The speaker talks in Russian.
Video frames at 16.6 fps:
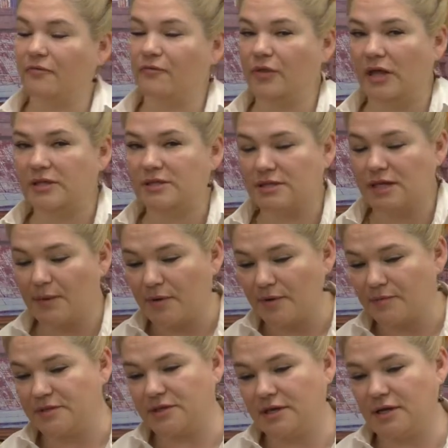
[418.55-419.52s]
на
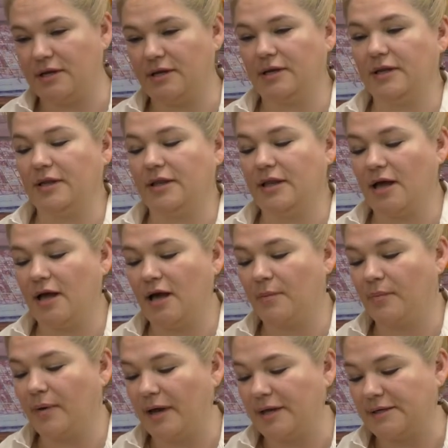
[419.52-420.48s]
самом деле, на
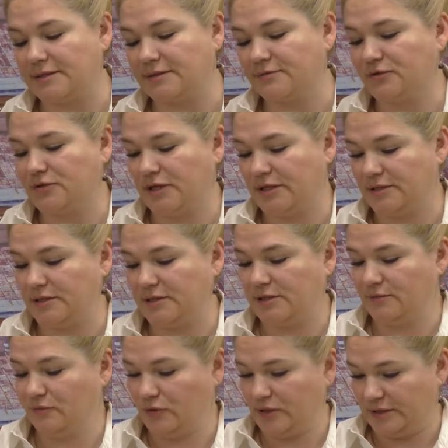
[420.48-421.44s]
базе вот этих двух